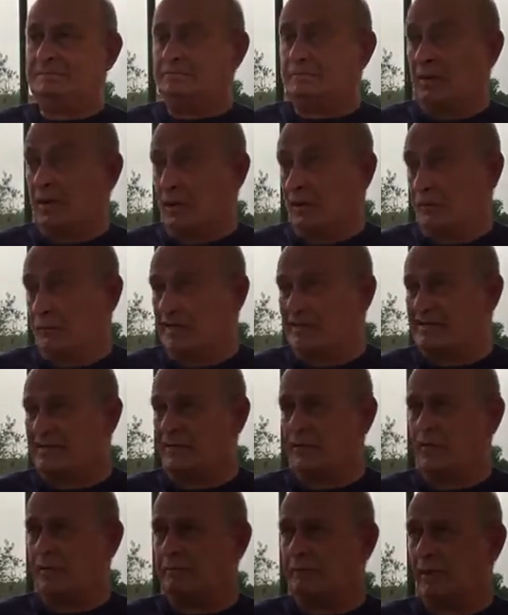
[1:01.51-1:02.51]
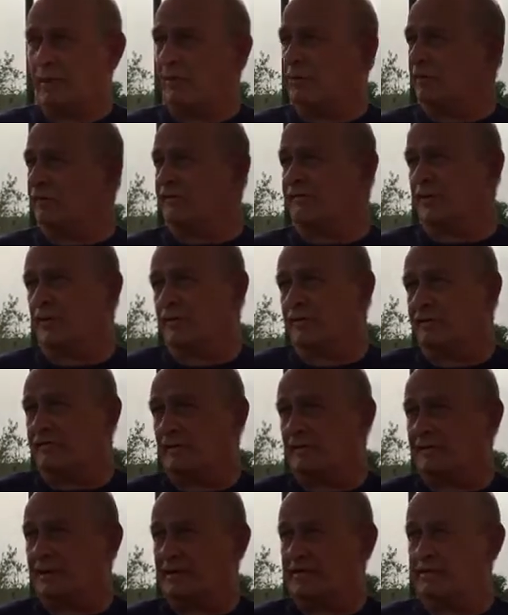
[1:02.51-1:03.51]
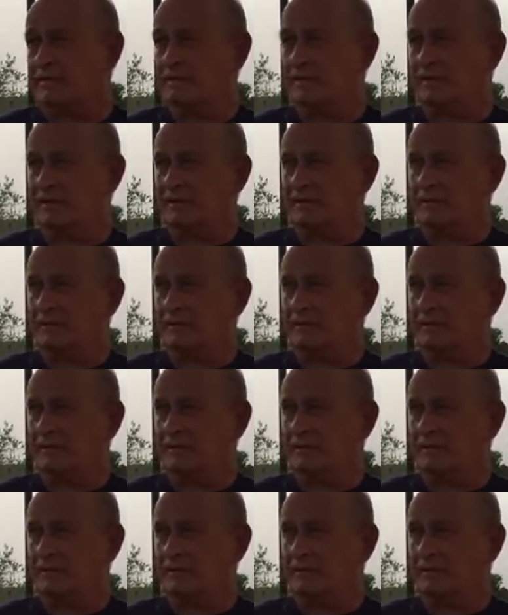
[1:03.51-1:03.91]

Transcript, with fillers: Le obiezioni però non sono soltanto di